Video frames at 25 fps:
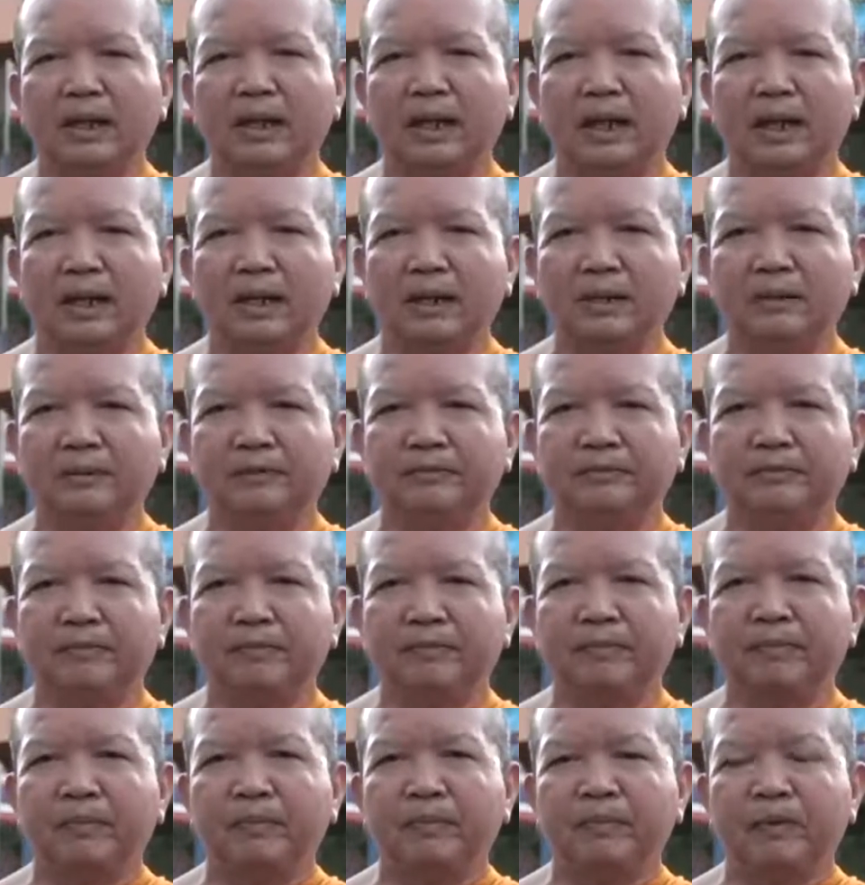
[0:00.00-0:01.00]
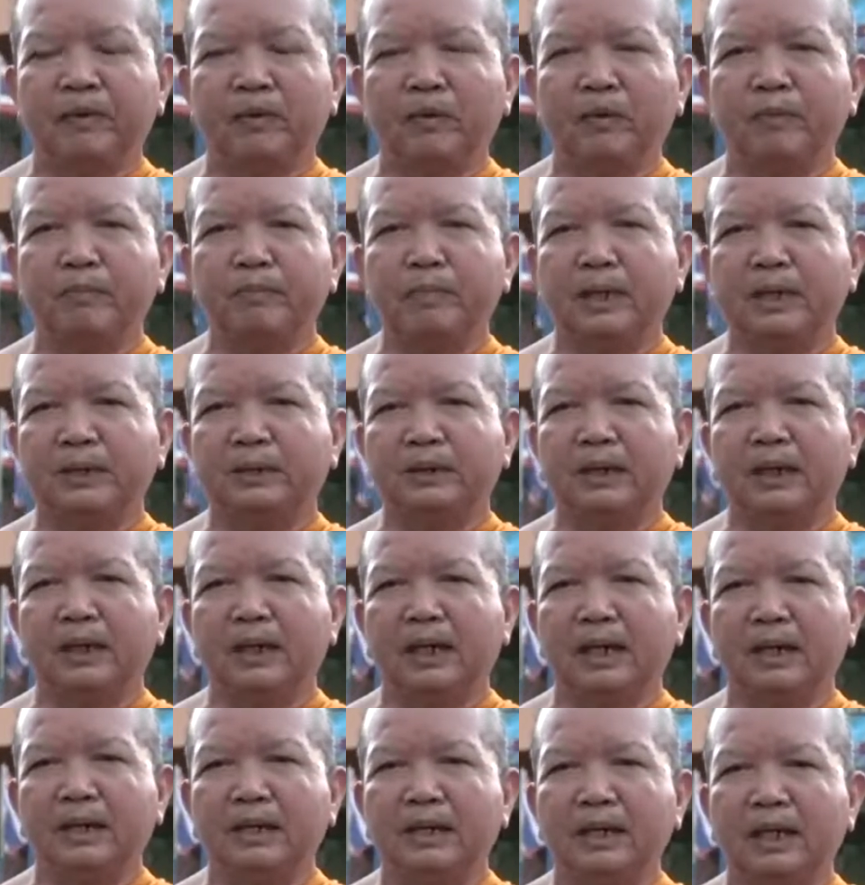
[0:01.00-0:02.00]
นังอุปัต
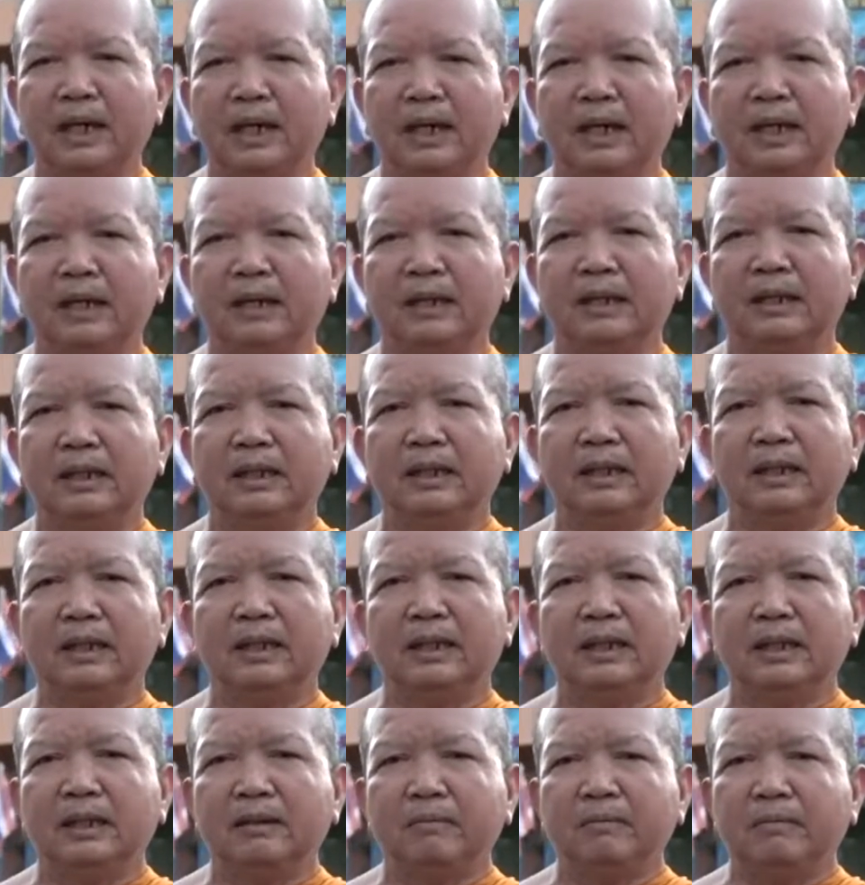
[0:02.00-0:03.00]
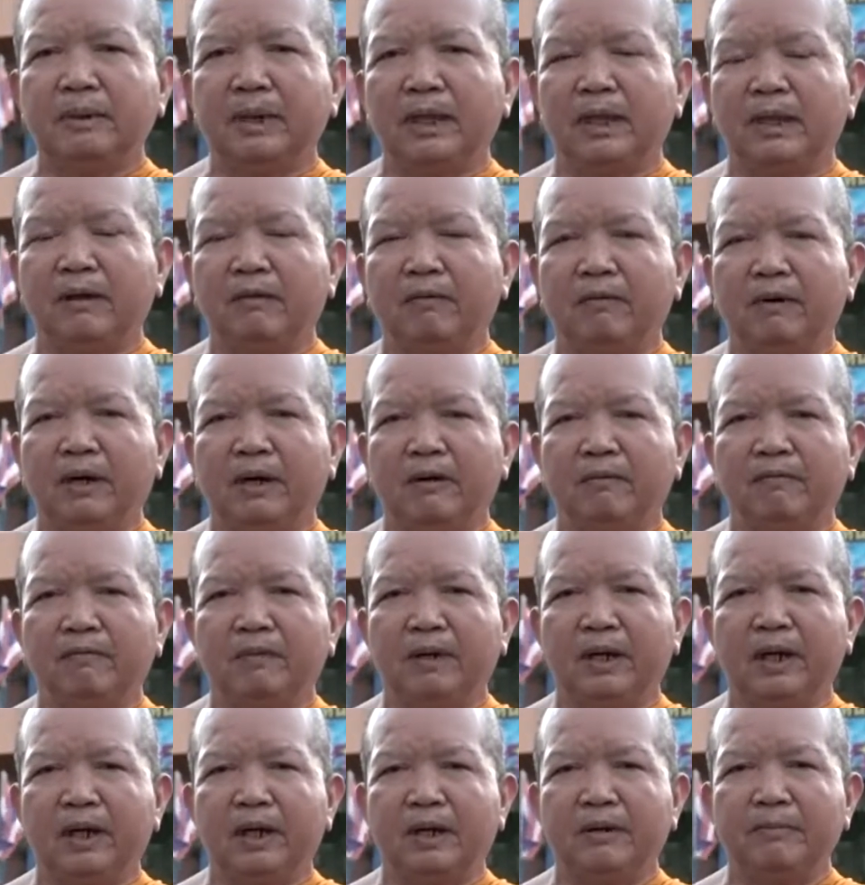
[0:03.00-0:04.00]
หายะ แปลความ
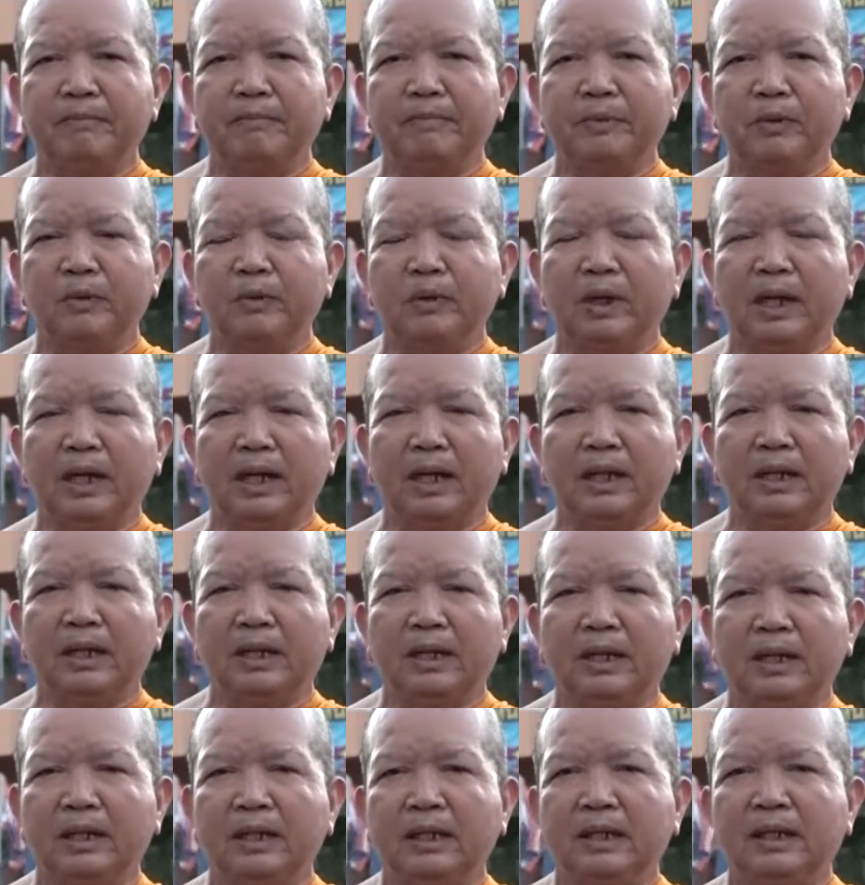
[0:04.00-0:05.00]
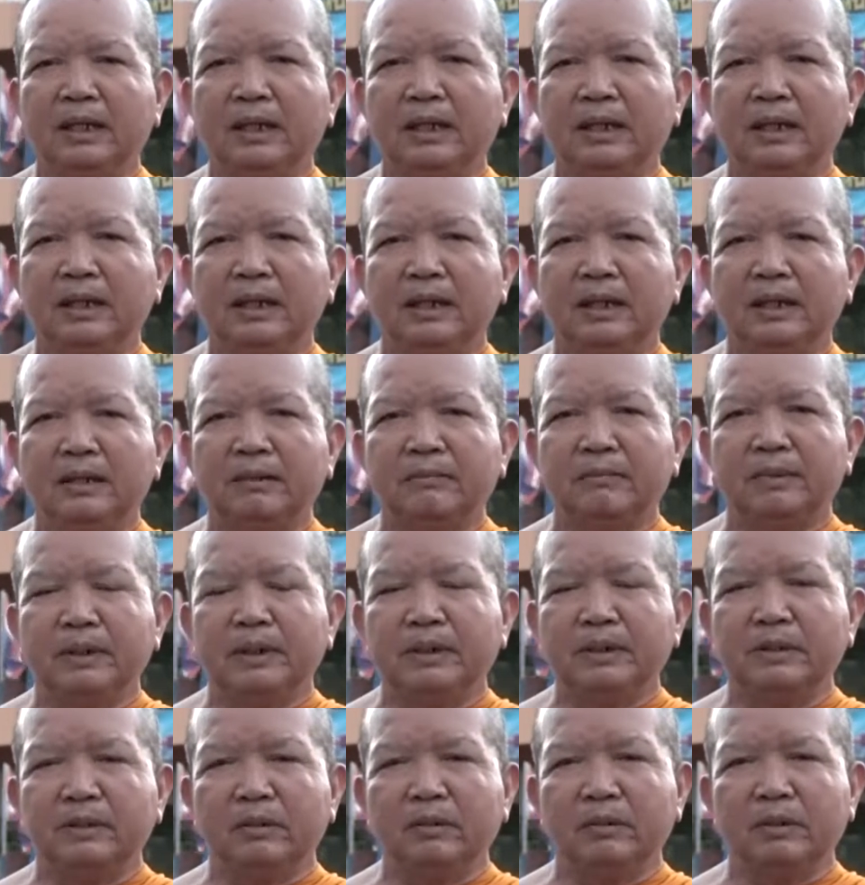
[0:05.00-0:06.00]
ว่าผู้ใดประ
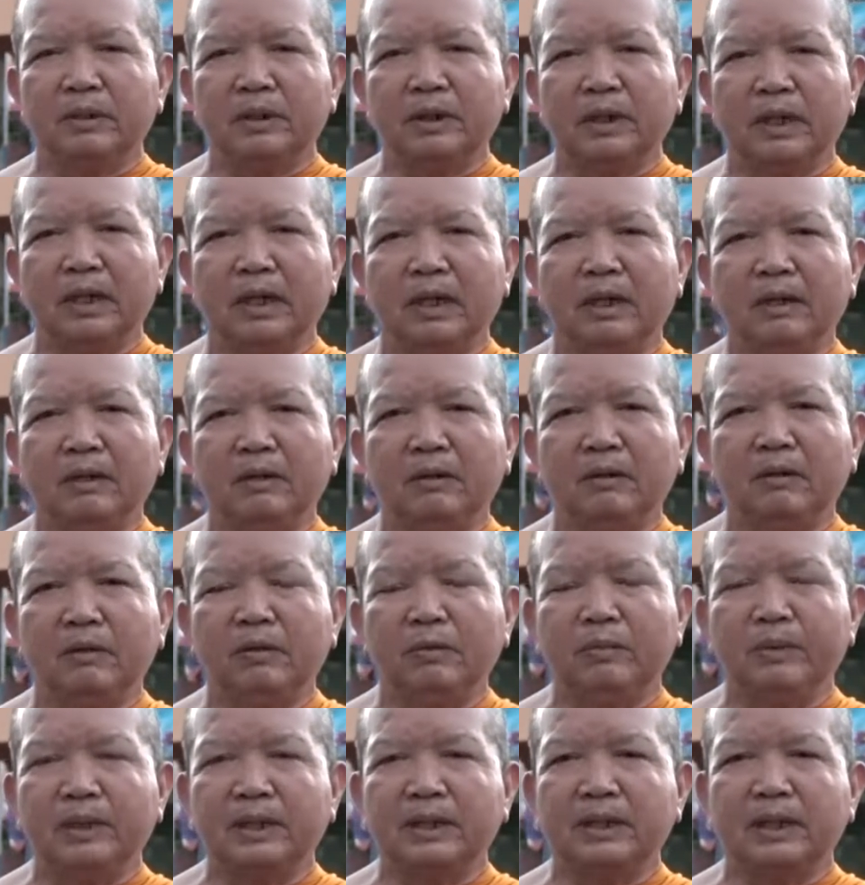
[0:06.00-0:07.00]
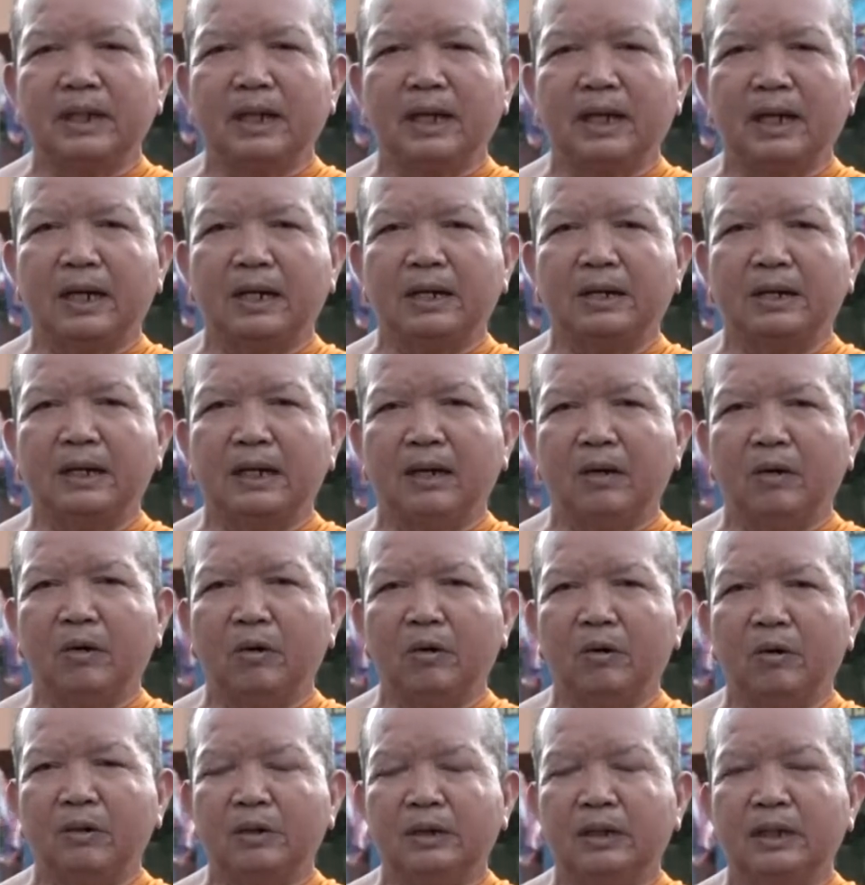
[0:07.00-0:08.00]
สงค์จะอุปถากเรา
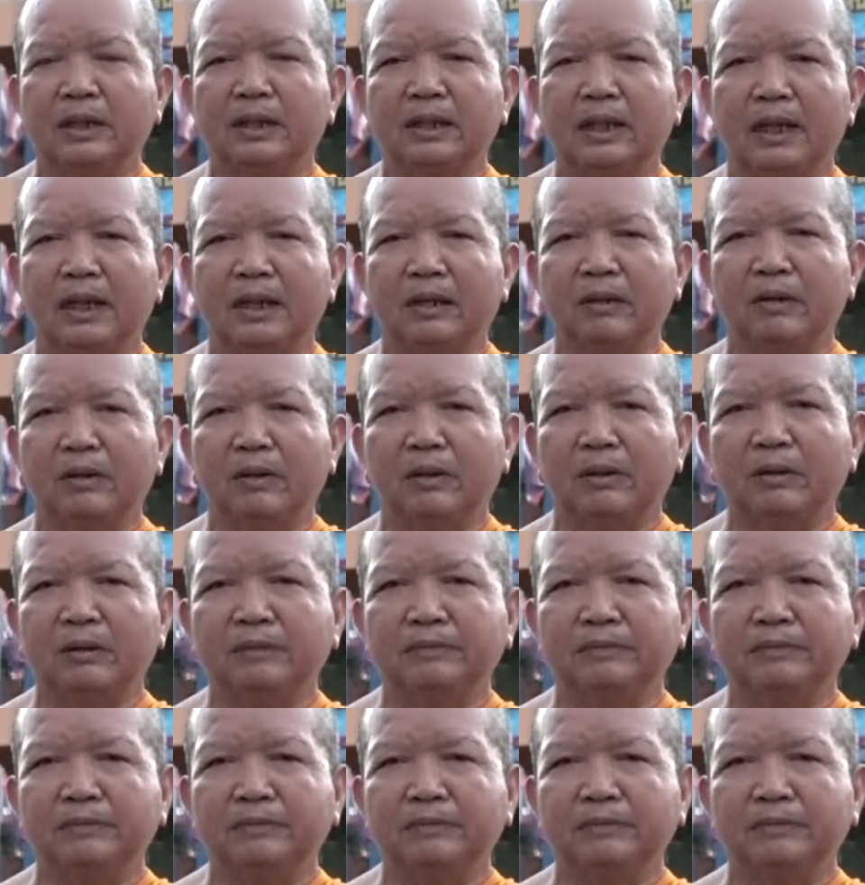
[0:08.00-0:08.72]
ตถาคต